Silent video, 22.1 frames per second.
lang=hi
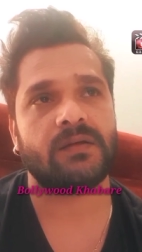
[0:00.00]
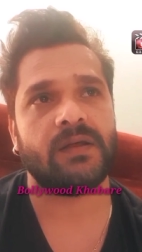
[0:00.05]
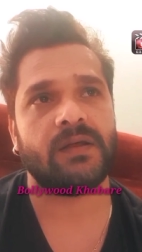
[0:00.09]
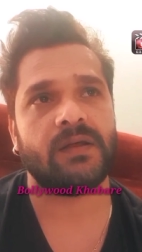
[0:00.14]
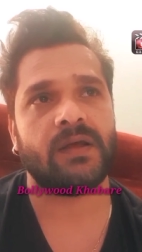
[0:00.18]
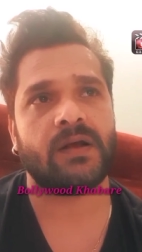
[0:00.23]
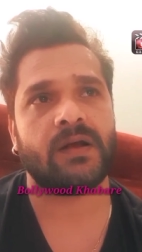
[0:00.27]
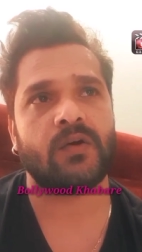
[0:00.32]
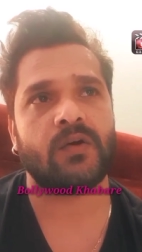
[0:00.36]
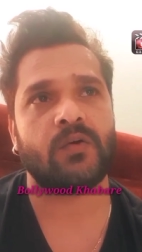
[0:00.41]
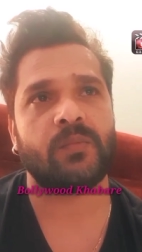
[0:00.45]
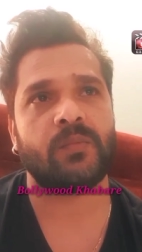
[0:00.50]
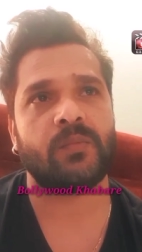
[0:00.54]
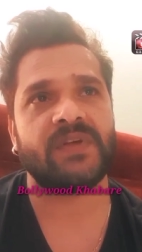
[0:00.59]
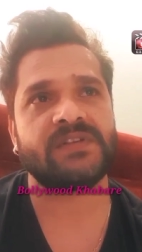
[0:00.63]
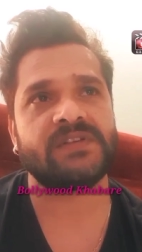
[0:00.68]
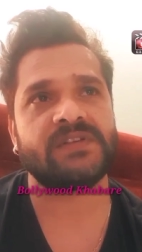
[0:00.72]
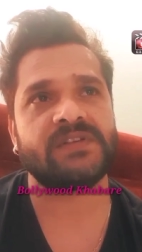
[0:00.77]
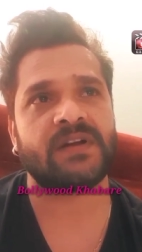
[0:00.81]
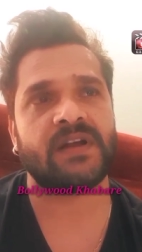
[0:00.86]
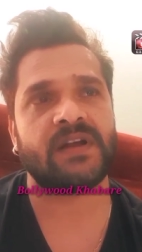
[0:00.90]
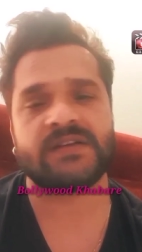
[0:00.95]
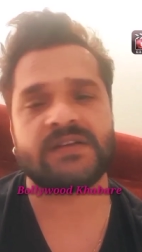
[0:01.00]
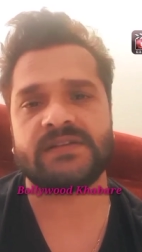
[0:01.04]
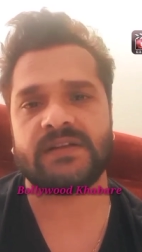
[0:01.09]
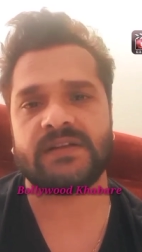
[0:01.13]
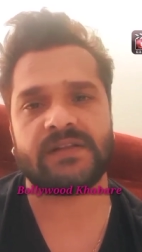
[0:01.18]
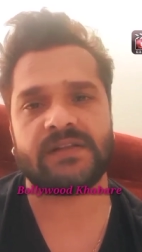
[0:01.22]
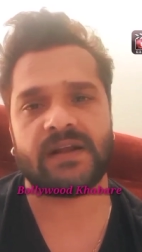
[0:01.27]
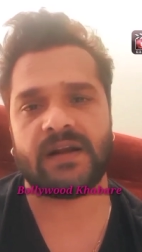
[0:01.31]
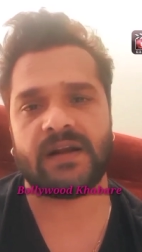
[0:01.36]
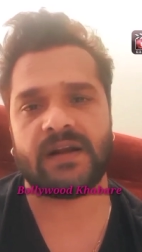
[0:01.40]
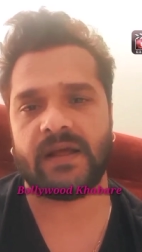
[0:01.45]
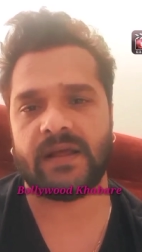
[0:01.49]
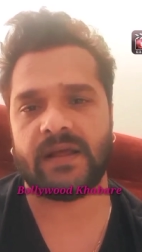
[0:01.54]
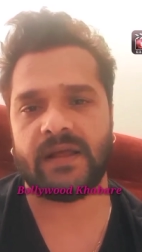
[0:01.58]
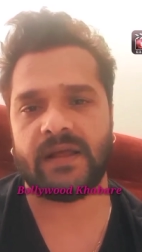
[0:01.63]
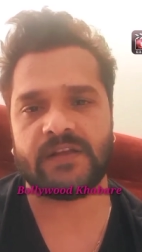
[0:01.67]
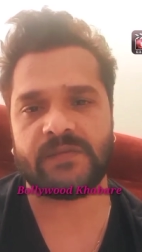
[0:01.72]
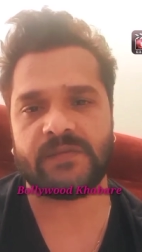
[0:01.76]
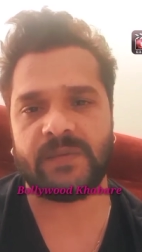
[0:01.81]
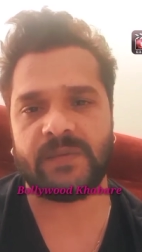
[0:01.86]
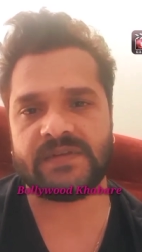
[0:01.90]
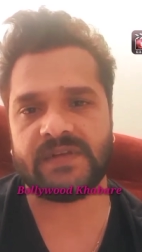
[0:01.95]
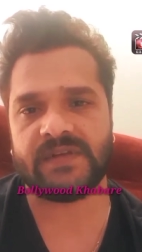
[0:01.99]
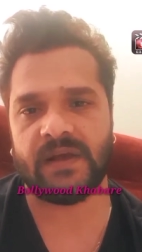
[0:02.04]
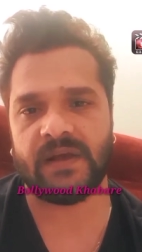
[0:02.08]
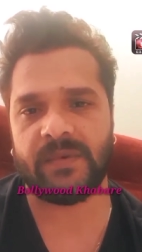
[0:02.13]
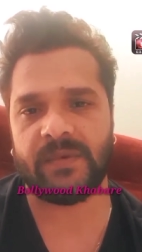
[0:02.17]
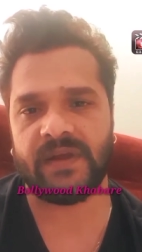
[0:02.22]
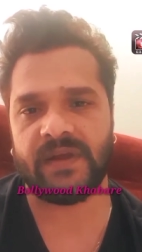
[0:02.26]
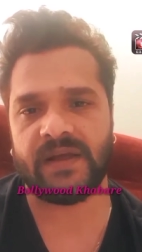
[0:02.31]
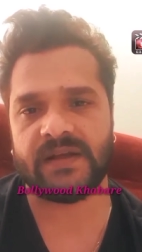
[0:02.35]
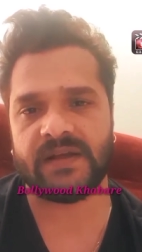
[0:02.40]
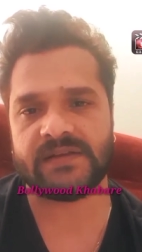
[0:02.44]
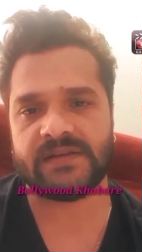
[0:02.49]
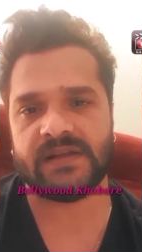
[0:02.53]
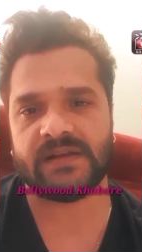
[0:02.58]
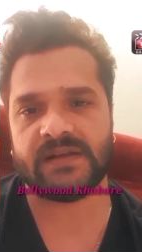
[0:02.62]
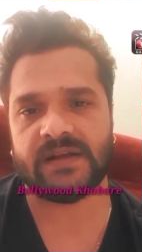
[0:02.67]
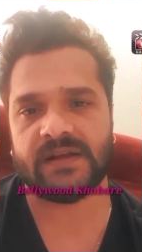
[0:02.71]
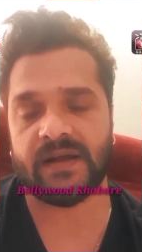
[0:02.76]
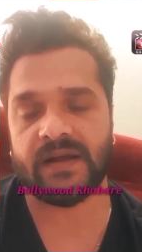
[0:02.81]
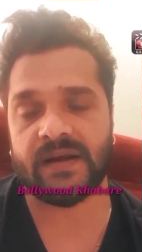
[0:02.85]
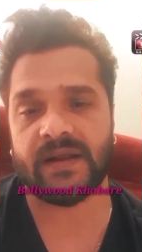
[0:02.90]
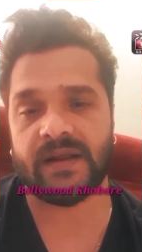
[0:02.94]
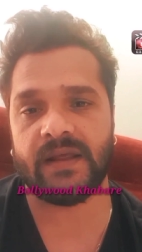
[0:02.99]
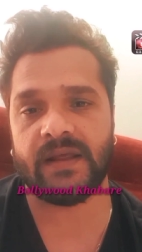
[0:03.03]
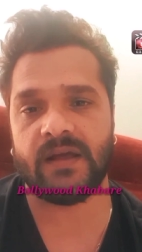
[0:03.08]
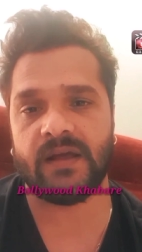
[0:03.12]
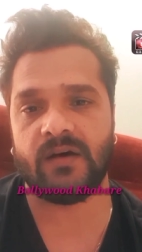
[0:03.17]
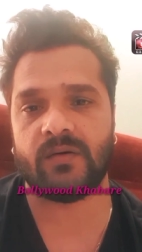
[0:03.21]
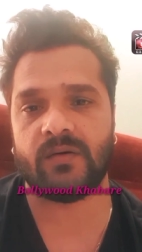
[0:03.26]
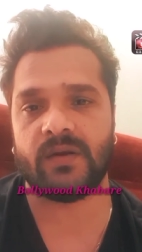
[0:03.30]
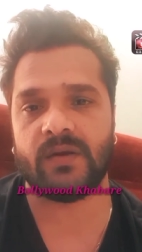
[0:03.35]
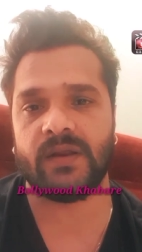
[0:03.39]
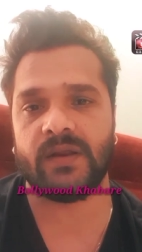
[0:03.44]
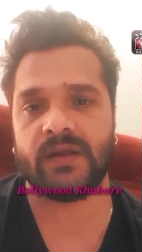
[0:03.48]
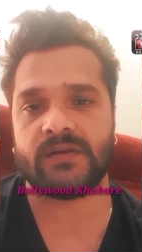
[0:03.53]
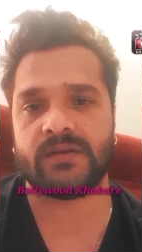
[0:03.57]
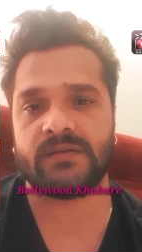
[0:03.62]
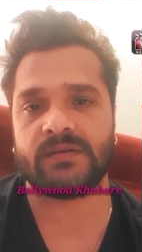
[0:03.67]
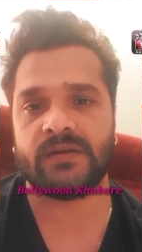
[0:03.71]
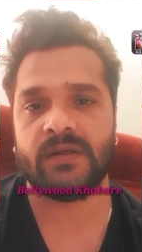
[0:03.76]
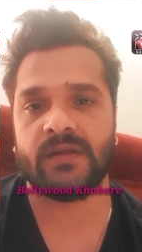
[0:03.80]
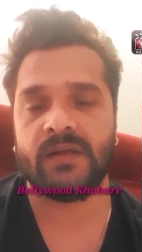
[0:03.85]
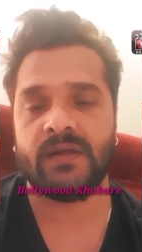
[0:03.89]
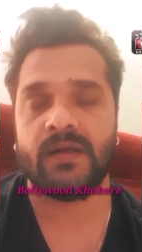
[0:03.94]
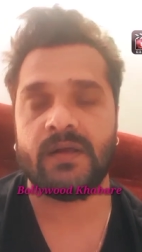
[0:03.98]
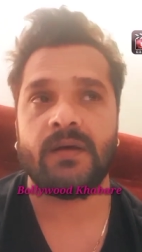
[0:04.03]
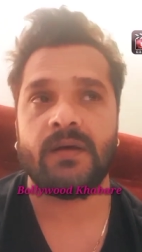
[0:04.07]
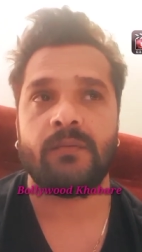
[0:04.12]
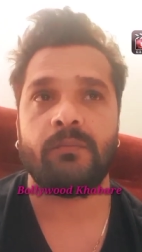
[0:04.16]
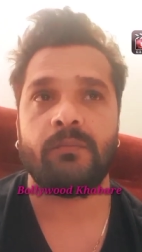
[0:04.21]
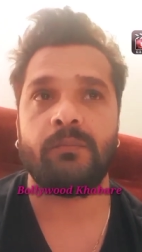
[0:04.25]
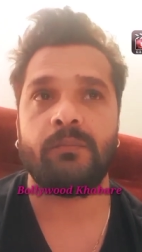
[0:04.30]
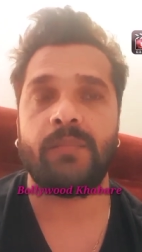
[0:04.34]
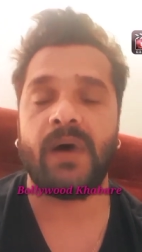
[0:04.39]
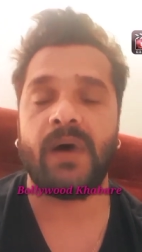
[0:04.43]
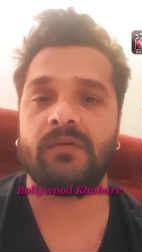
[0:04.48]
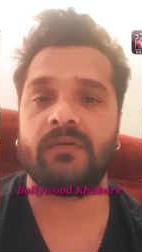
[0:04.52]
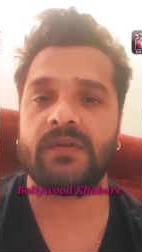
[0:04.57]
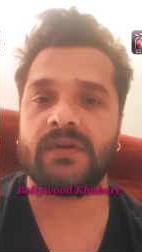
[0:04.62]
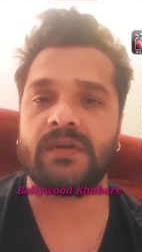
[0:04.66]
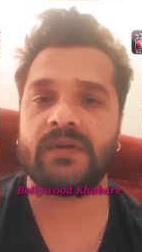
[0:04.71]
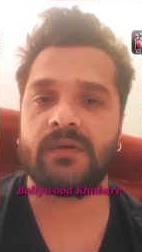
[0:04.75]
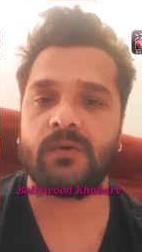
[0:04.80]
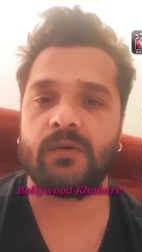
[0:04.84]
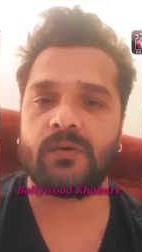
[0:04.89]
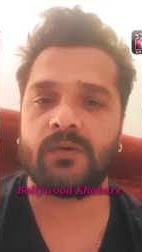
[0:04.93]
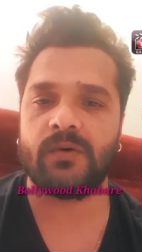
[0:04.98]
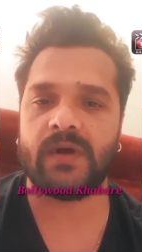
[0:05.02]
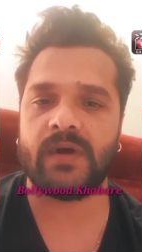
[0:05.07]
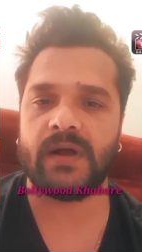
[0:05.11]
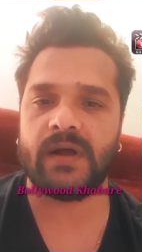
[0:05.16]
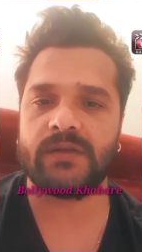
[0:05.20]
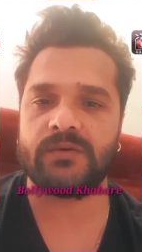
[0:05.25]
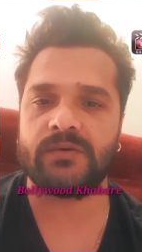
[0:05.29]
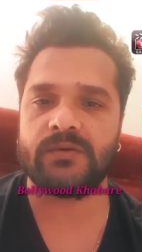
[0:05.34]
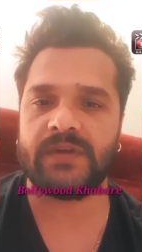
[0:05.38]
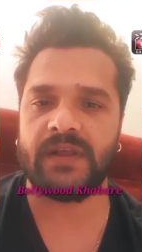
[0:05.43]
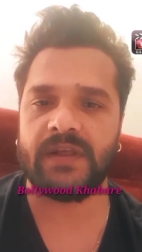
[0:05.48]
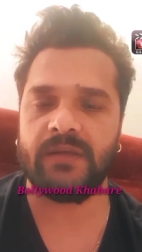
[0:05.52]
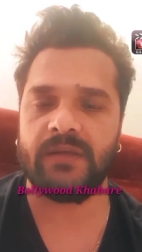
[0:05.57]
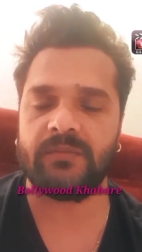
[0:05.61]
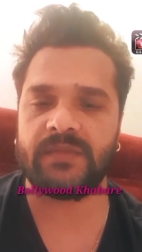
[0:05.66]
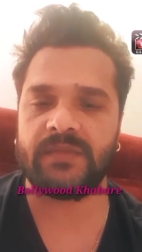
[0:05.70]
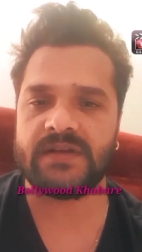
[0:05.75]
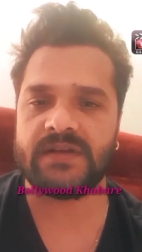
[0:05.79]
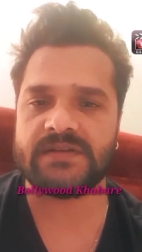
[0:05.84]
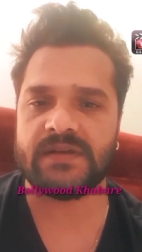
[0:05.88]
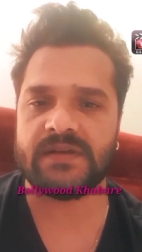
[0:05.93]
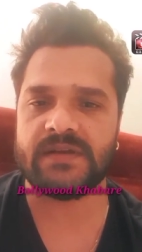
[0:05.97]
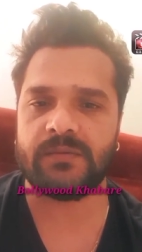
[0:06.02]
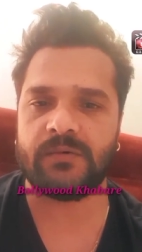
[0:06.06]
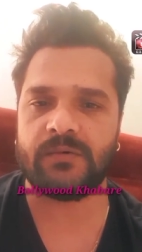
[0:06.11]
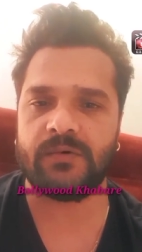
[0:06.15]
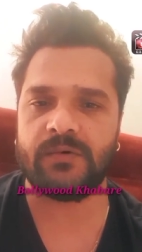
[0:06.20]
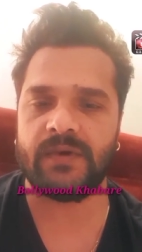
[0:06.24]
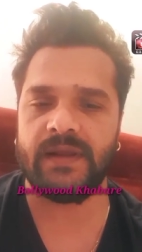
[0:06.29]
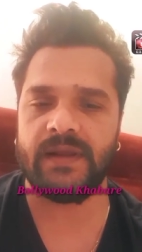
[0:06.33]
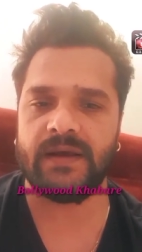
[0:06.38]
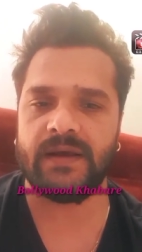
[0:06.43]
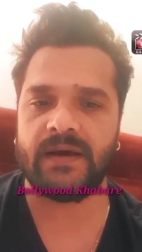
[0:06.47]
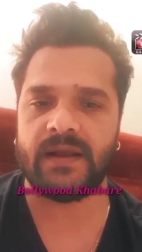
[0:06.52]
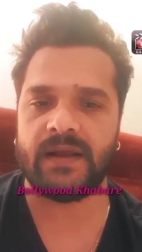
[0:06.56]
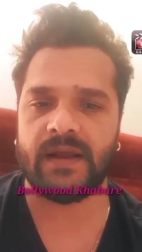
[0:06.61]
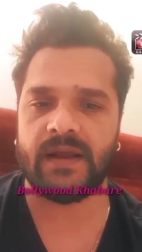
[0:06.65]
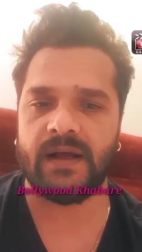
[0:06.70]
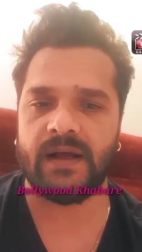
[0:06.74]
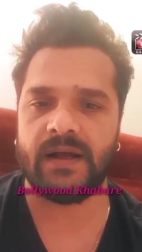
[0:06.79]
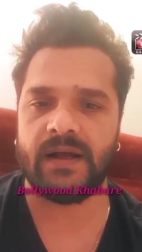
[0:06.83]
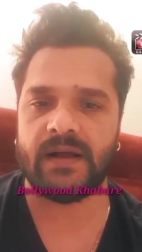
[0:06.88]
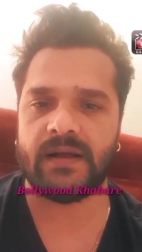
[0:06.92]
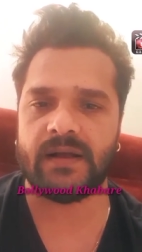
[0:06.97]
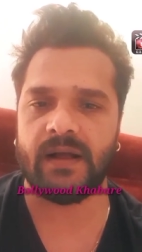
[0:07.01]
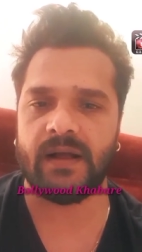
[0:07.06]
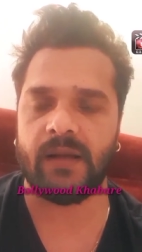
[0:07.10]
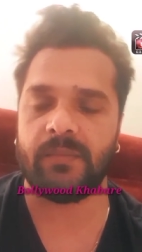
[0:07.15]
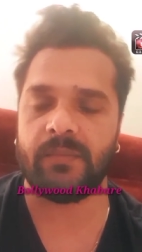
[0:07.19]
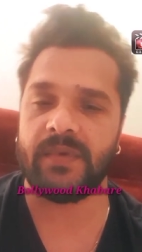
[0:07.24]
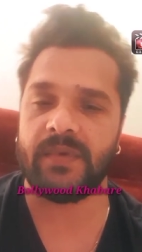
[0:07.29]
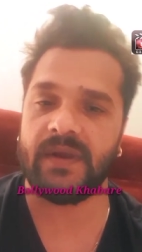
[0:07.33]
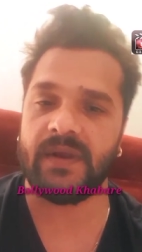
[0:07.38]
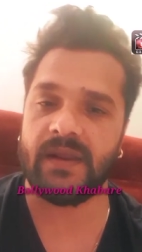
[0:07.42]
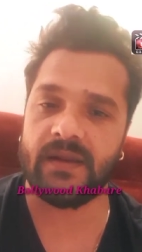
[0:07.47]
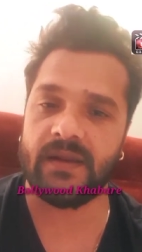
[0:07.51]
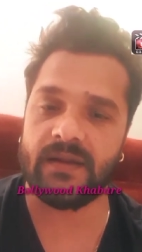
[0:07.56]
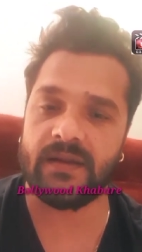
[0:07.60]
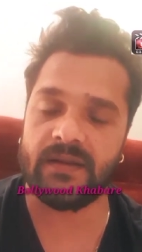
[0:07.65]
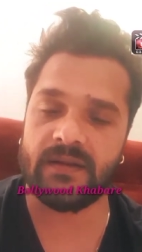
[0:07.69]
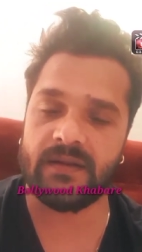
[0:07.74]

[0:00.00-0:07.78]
कि एक करोड़ पैंसठ लाख सत्तर लाख के आसपास आपने खर्चा करके और एक बावन लोगों का जो टीम था सबको लेकर आ आपने